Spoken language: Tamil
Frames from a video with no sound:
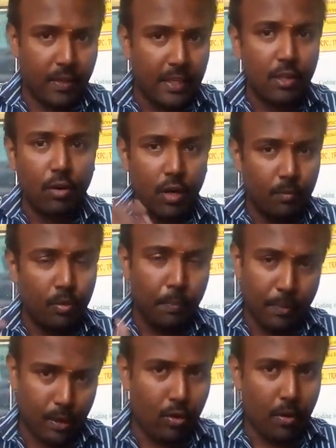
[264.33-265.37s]
எதிர்கொள்ள
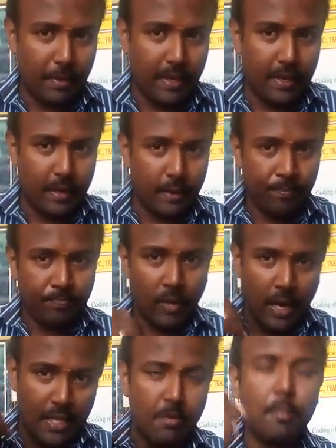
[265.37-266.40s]
முற்படுறோம் அப்படின்னா
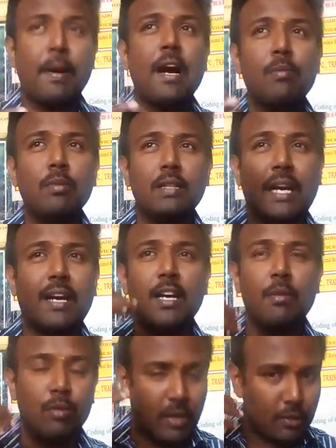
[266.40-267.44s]
அதை நம்ம பார்க்கும்போது
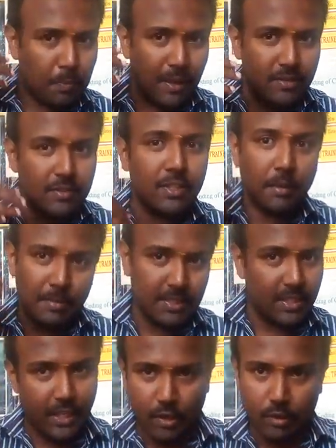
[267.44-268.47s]
டக்குன்னு ஒரு ரெஸ்பான்ஸ் வந்து நம்ம
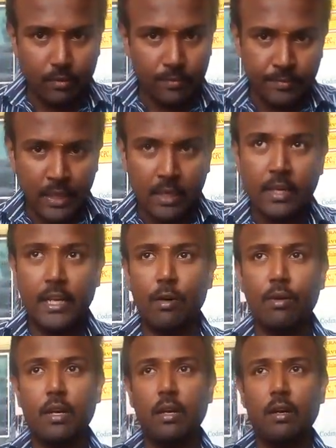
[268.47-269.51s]
சிரிக்கிறோம் இல்லை
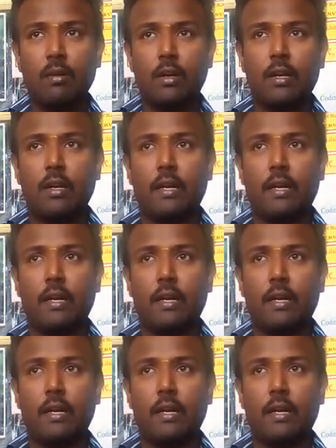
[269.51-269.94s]
ஒரு ஒரு